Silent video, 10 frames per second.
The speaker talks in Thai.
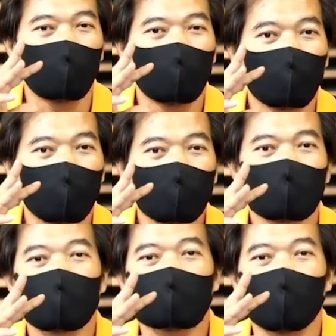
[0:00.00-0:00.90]
ได้ยิน
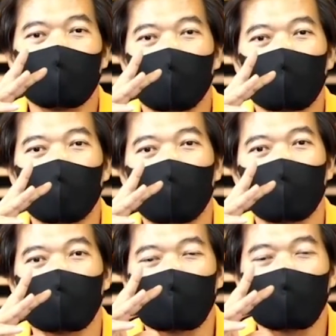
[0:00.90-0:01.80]
ชัดเจนผ่านมา
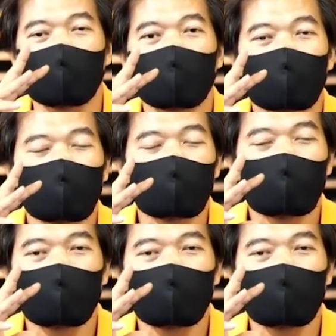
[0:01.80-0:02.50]
หรืออยู่